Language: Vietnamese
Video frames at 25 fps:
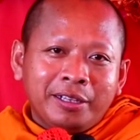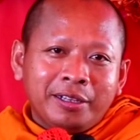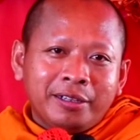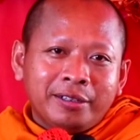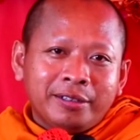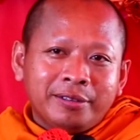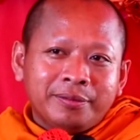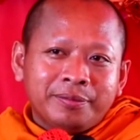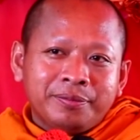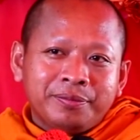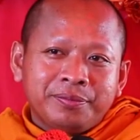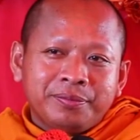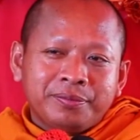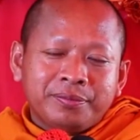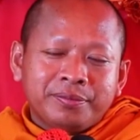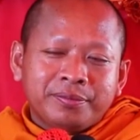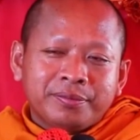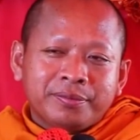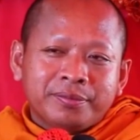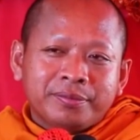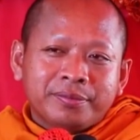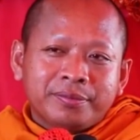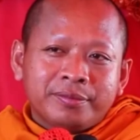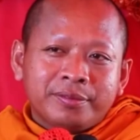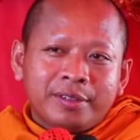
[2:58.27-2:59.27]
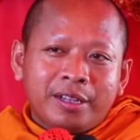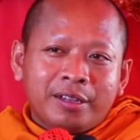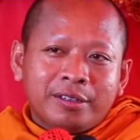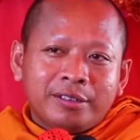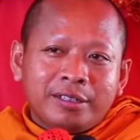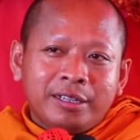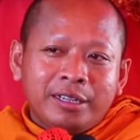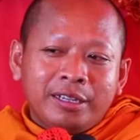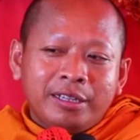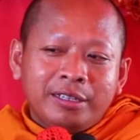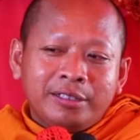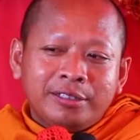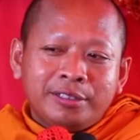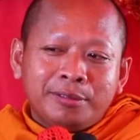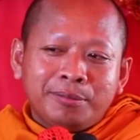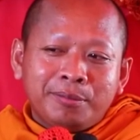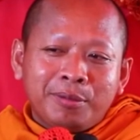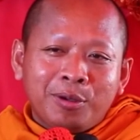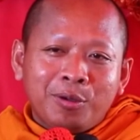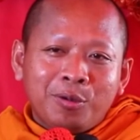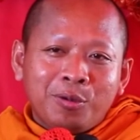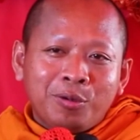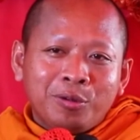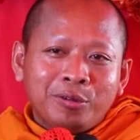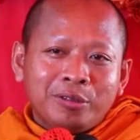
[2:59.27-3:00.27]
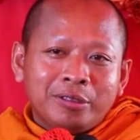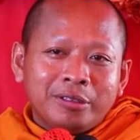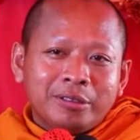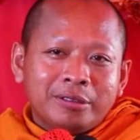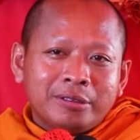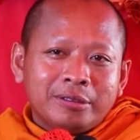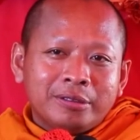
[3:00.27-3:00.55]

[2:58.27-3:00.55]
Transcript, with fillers: nữa đào kê small